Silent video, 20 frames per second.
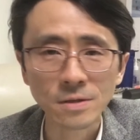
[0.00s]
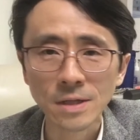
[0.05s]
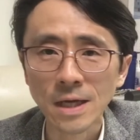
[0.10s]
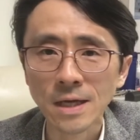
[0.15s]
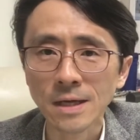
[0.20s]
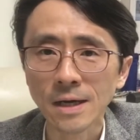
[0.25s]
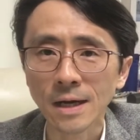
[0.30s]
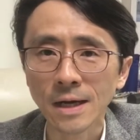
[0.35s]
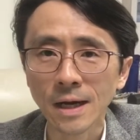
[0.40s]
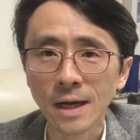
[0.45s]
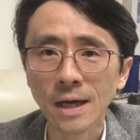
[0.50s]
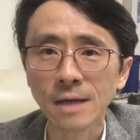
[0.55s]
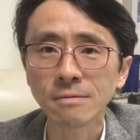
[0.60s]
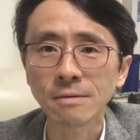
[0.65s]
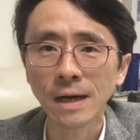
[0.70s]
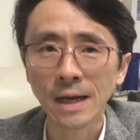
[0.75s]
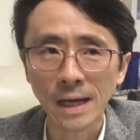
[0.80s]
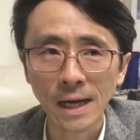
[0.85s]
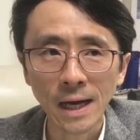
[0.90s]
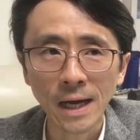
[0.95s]
店費がかかる
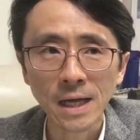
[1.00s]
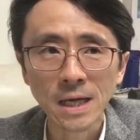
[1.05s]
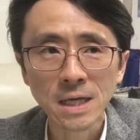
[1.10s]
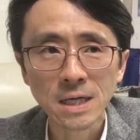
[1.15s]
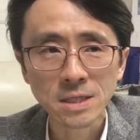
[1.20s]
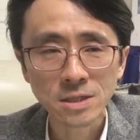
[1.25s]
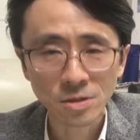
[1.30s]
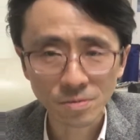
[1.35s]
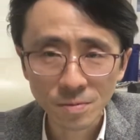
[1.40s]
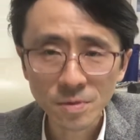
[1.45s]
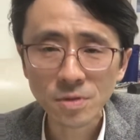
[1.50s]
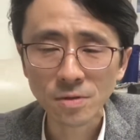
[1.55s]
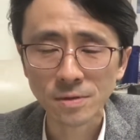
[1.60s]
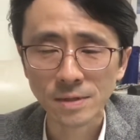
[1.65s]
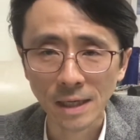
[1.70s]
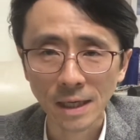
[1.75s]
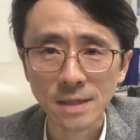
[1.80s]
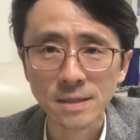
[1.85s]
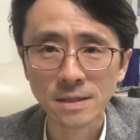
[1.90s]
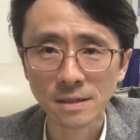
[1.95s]
から事務所を
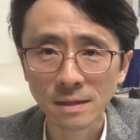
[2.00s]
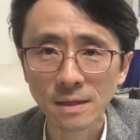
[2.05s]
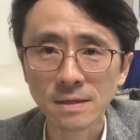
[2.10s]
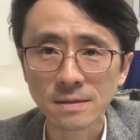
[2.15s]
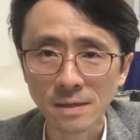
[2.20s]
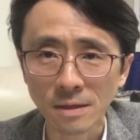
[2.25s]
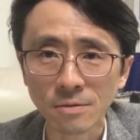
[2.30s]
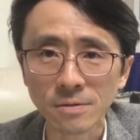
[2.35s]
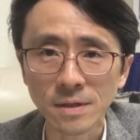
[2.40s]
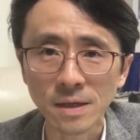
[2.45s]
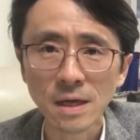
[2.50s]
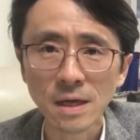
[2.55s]
探してるケースが多い